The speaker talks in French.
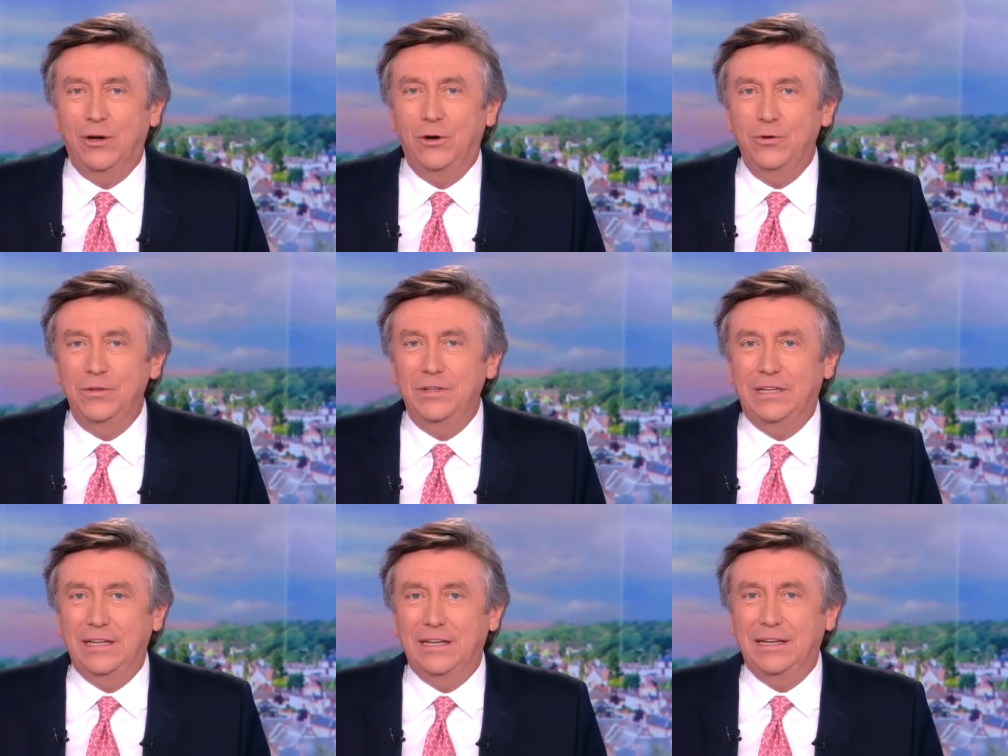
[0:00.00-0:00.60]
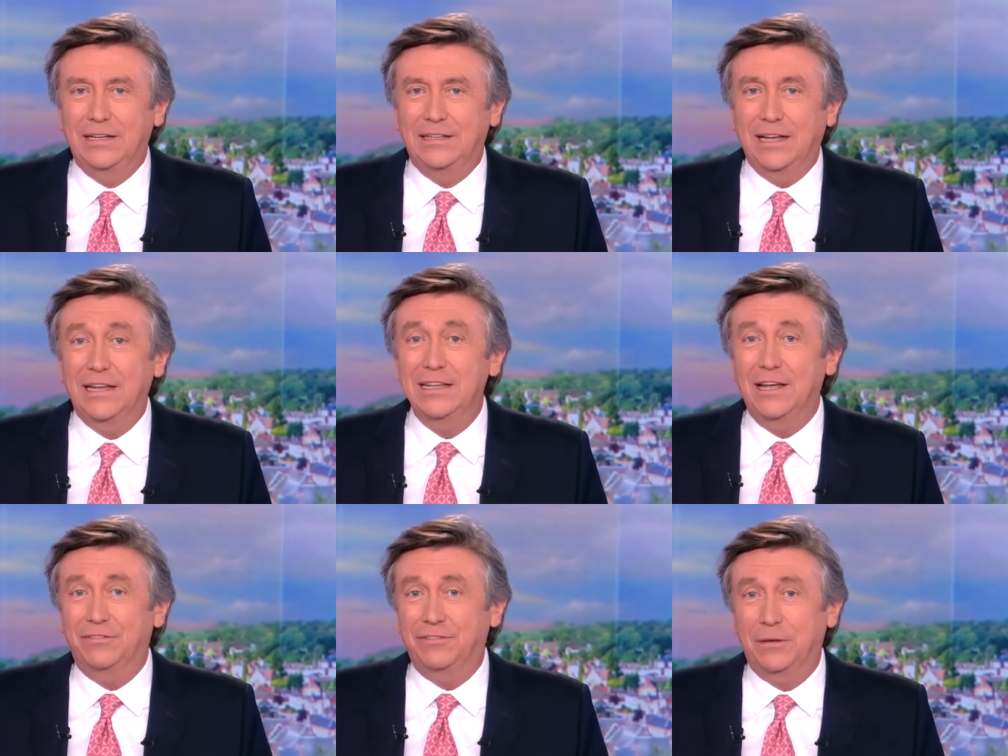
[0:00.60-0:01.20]
L'une des
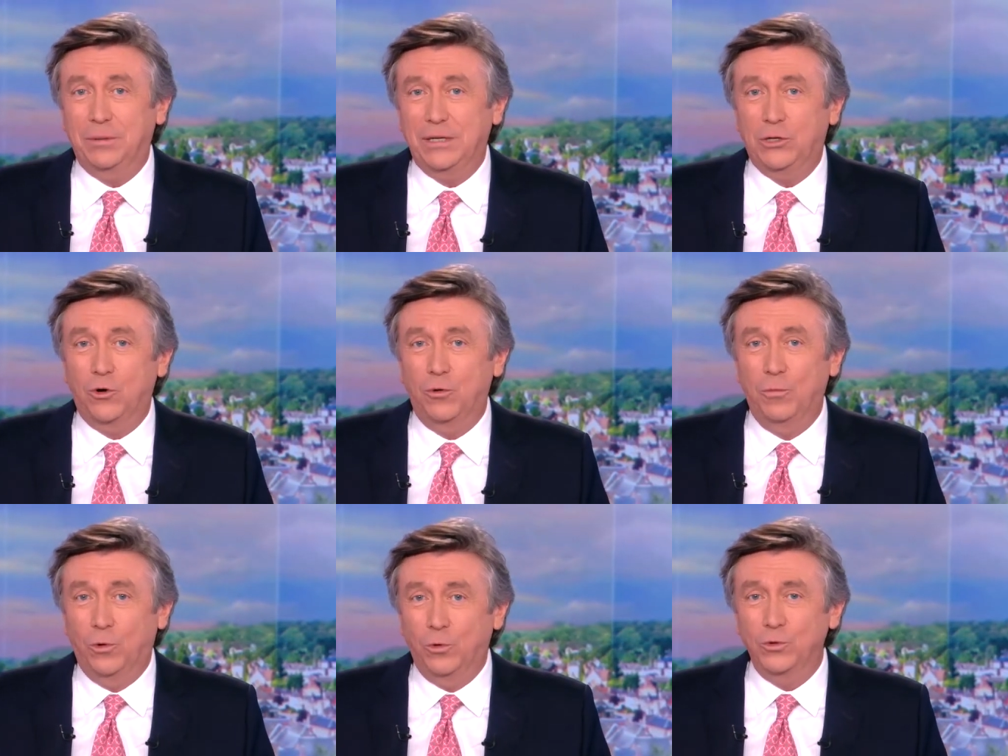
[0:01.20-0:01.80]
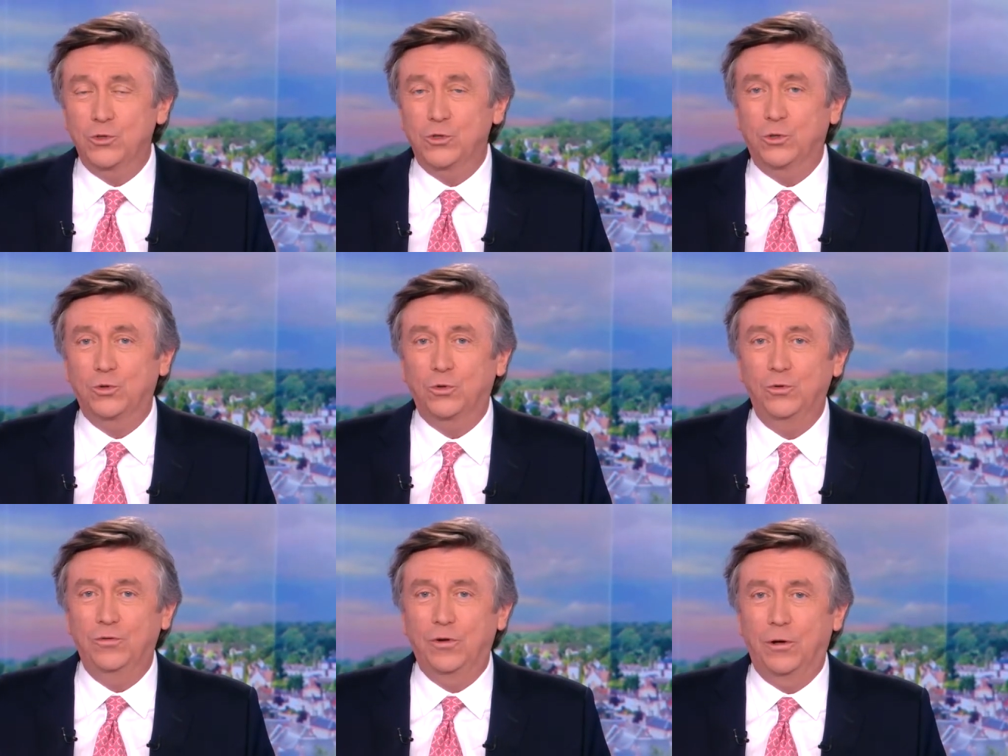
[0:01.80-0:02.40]
dernières fabriques au monde se
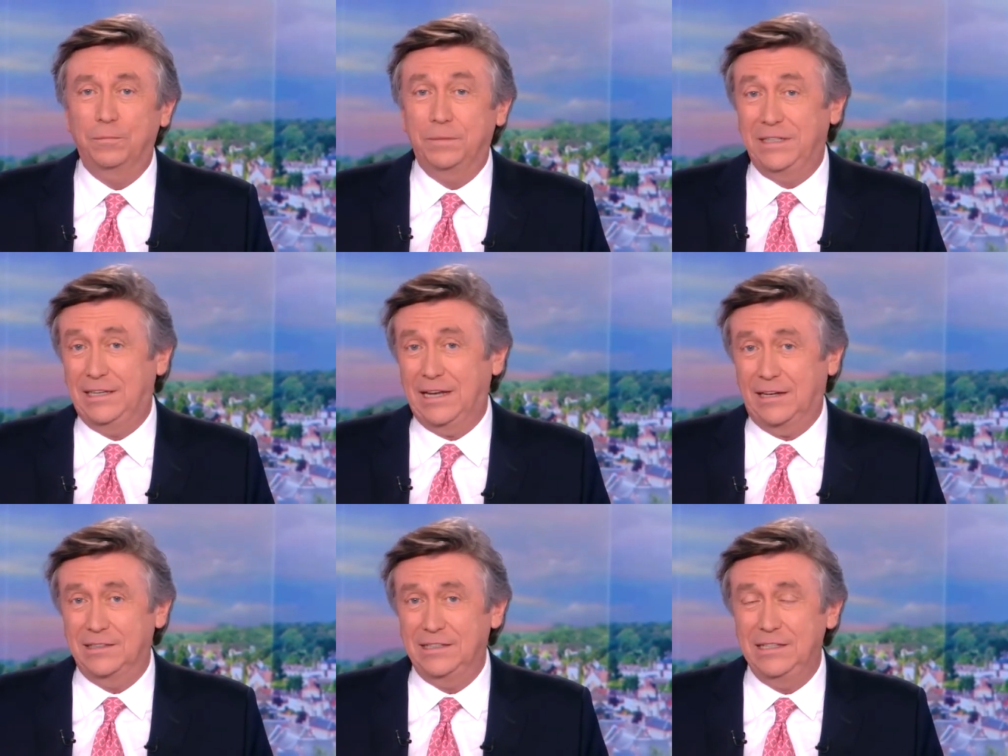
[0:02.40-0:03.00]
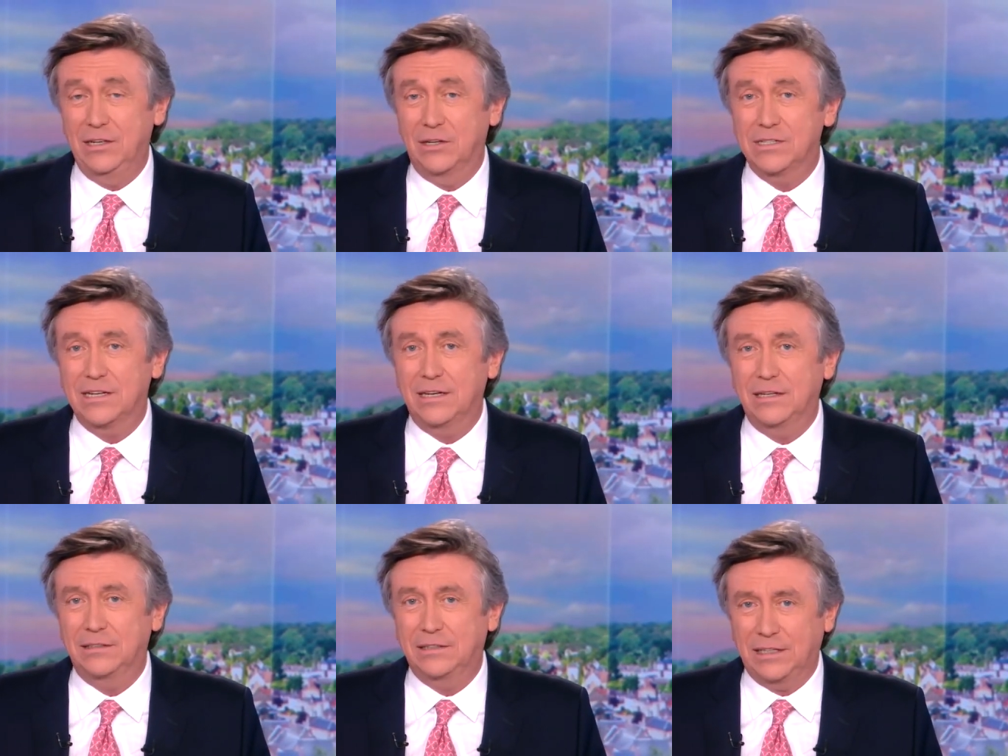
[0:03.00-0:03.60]
trouve en Picardie, dans
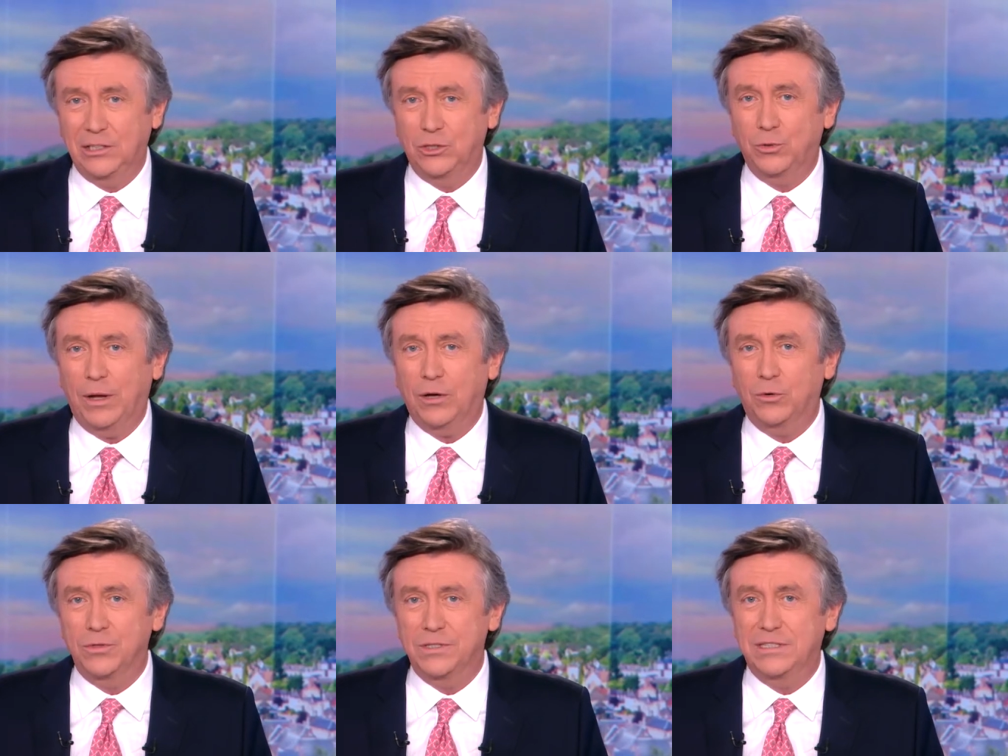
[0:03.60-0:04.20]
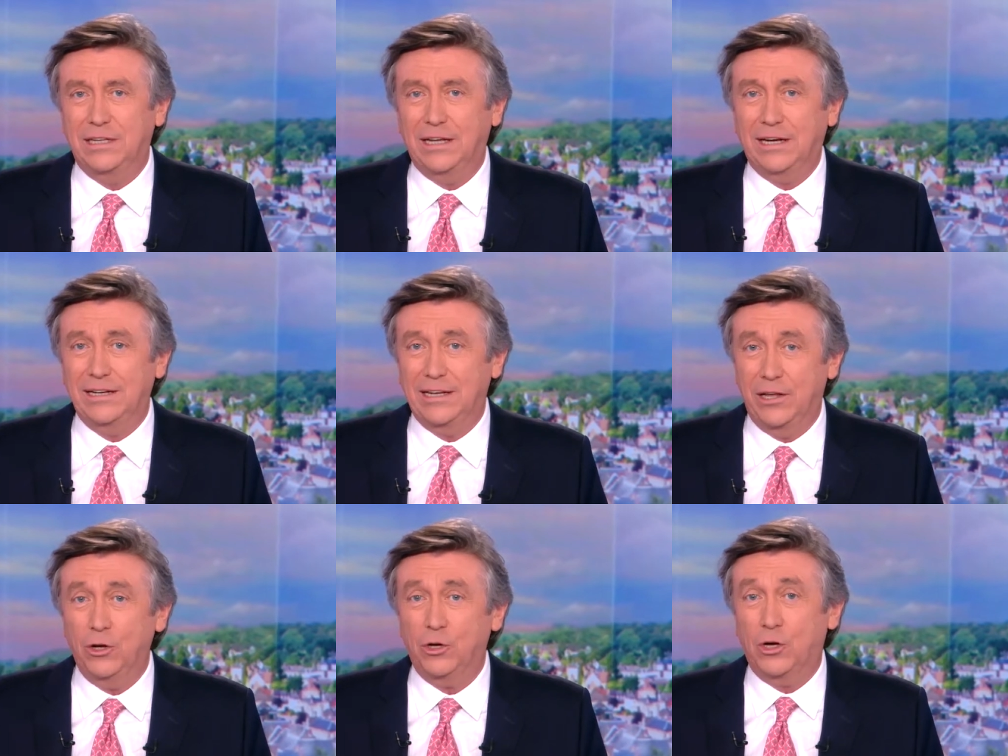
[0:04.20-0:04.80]
un territoire considéré
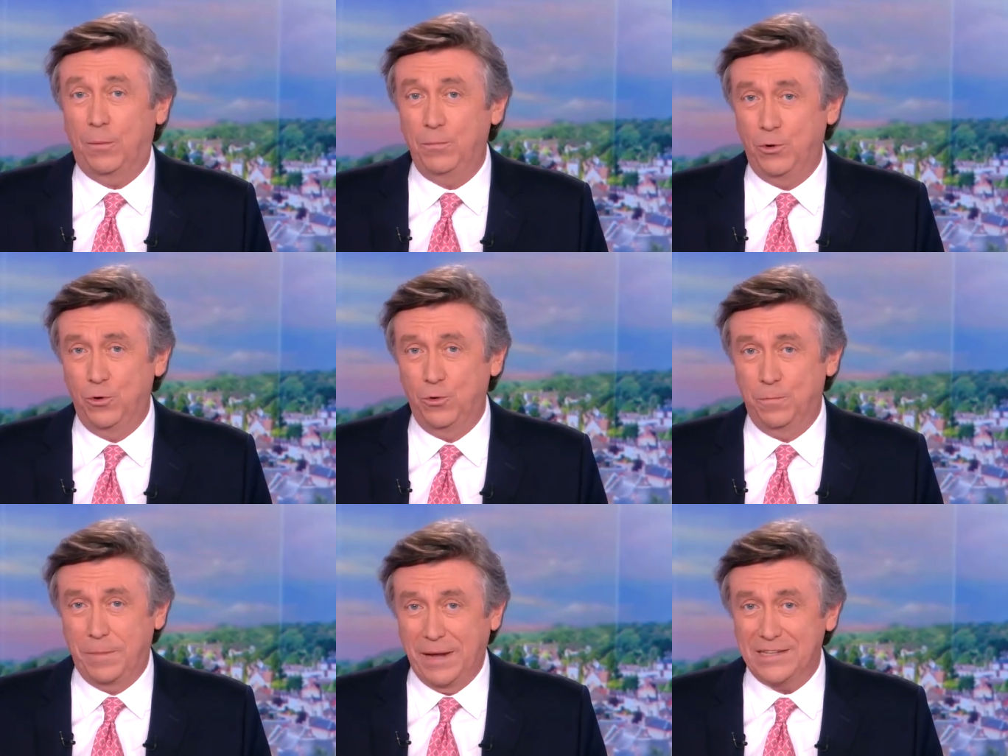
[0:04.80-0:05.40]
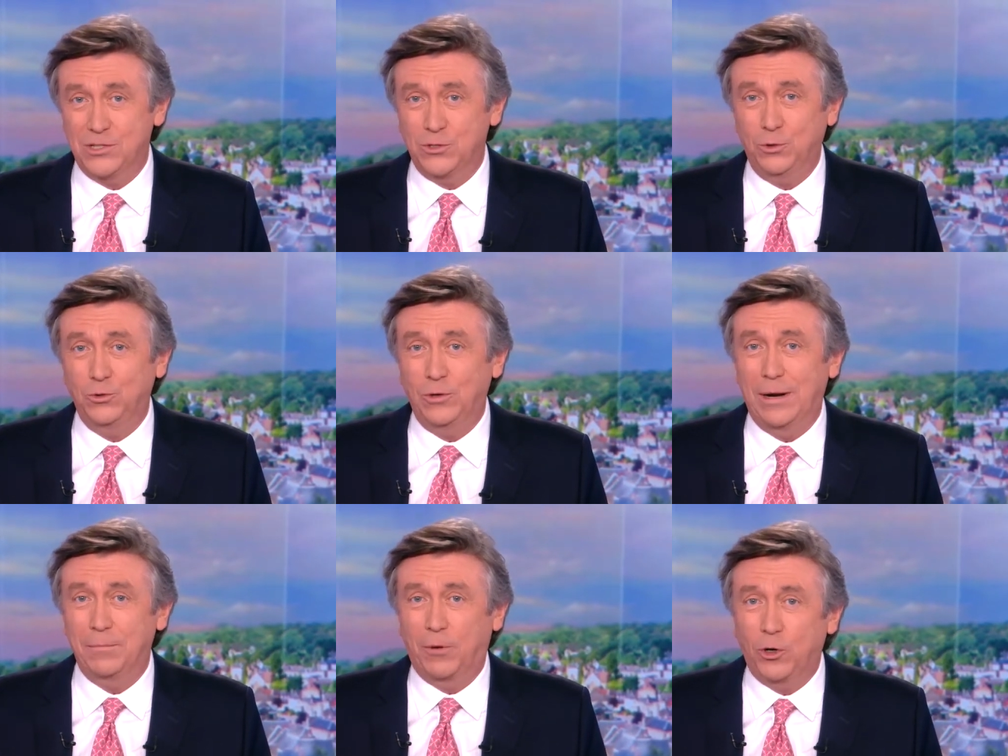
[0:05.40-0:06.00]
d'ailleurs comme le berceau de
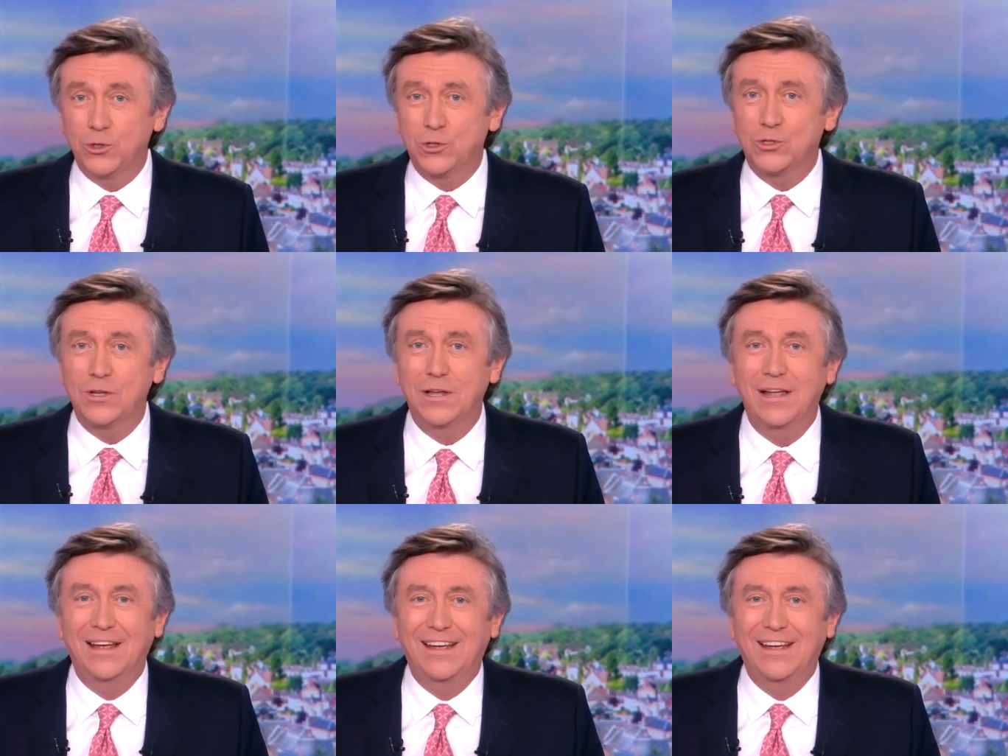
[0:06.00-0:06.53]
la brosse.